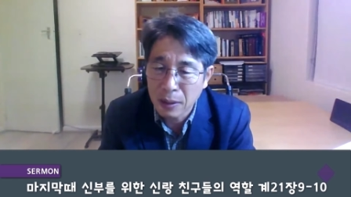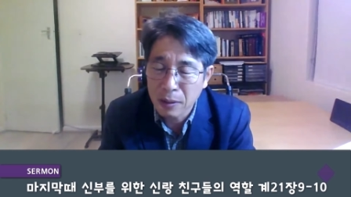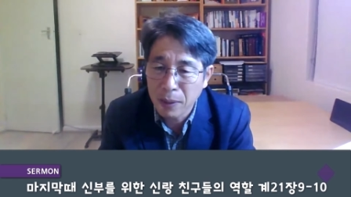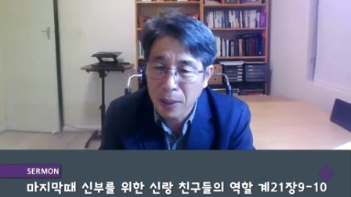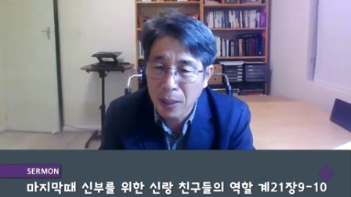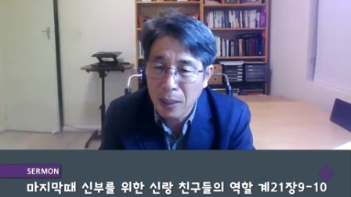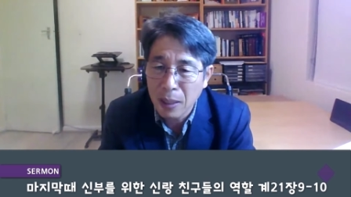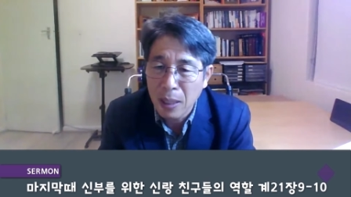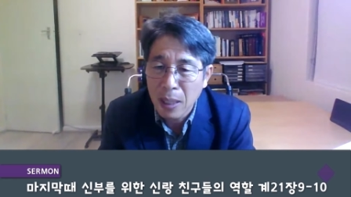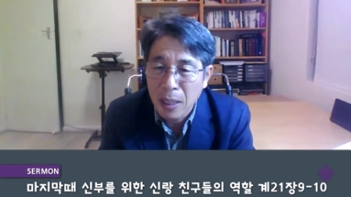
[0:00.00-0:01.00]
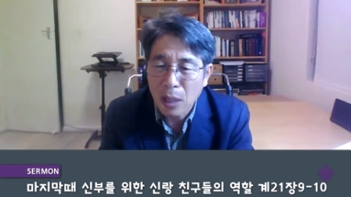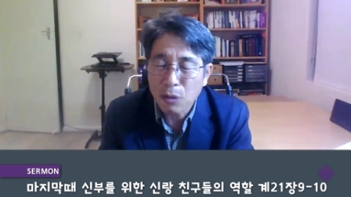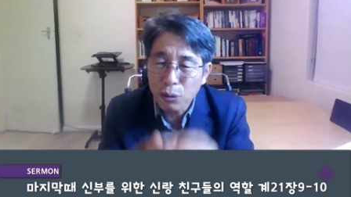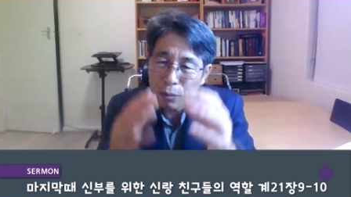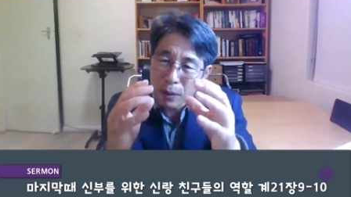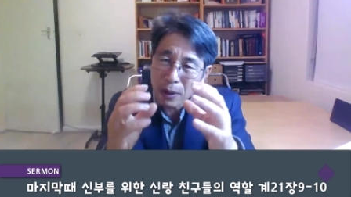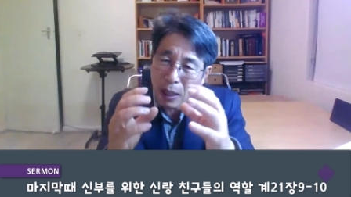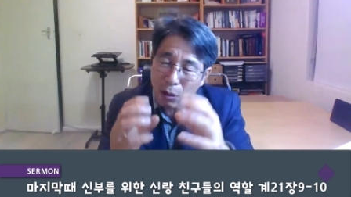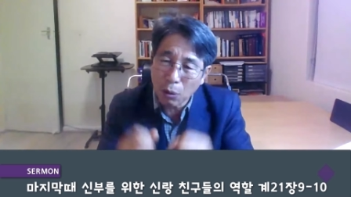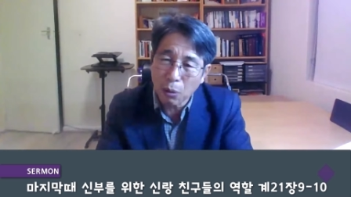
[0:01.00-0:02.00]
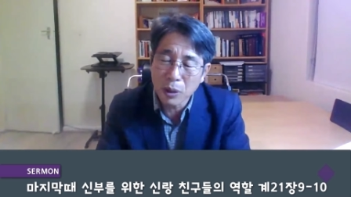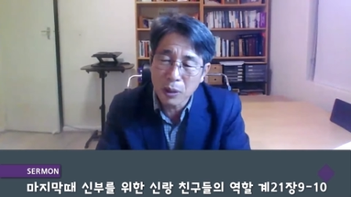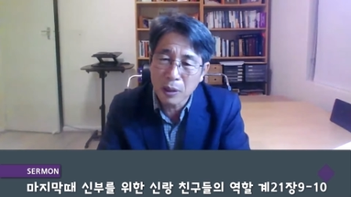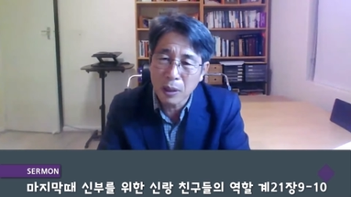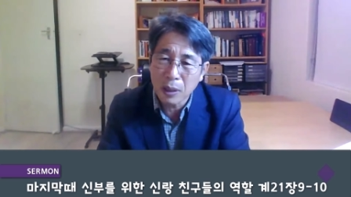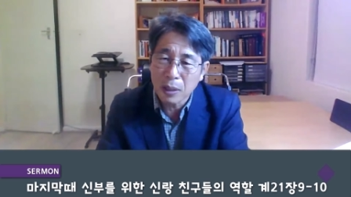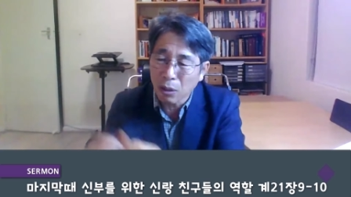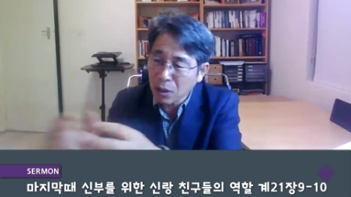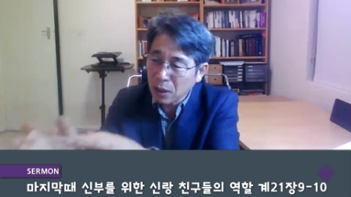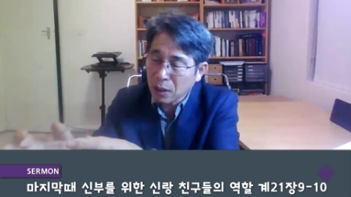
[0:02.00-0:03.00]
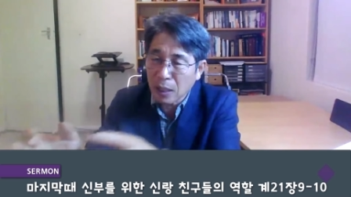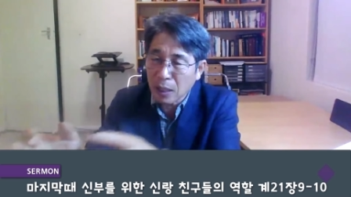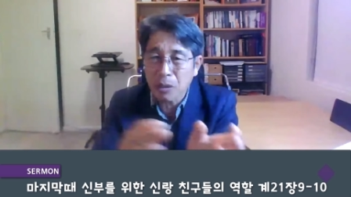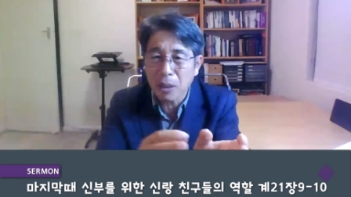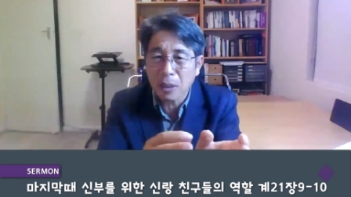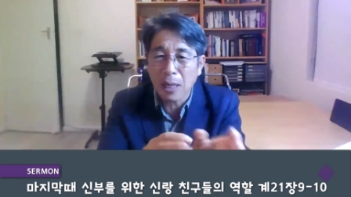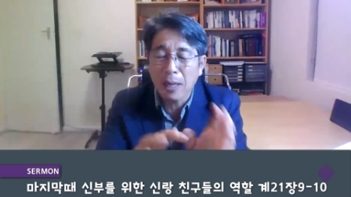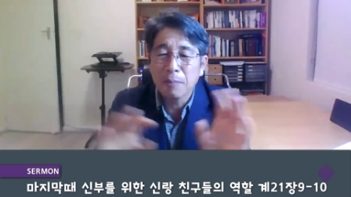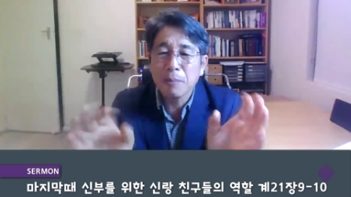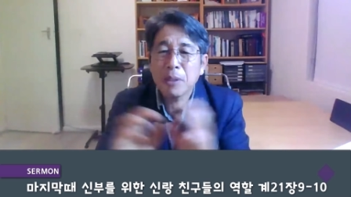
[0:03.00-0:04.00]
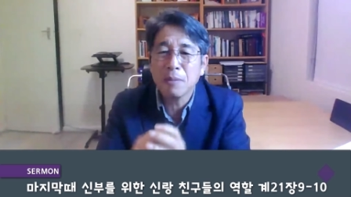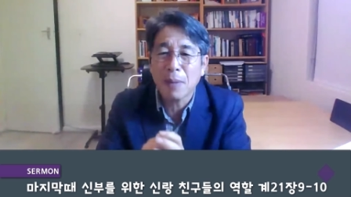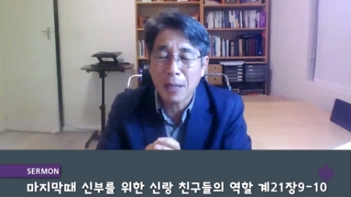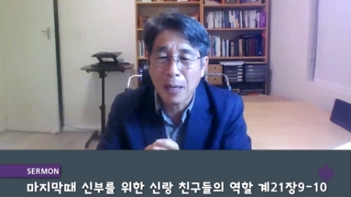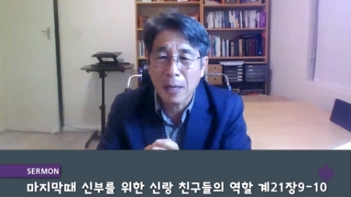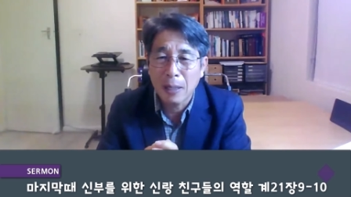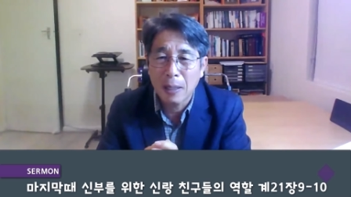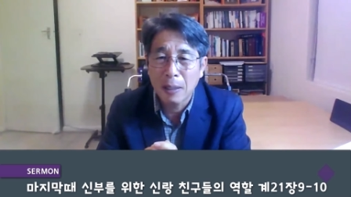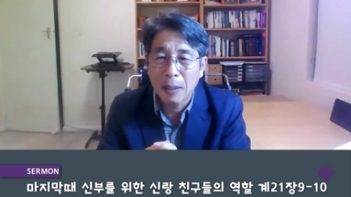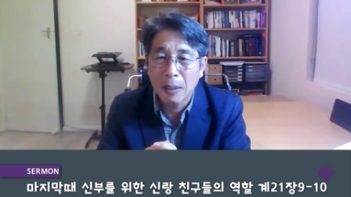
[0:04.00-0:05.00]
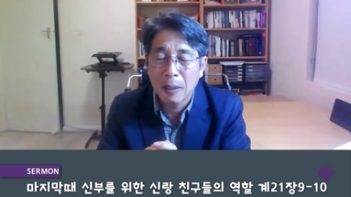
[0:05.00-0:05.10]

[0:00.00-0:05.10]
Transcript: 아시겠습니까? 그러니까 구름을 타고 오시지 여기 있다 저기 있다 믿지 마라.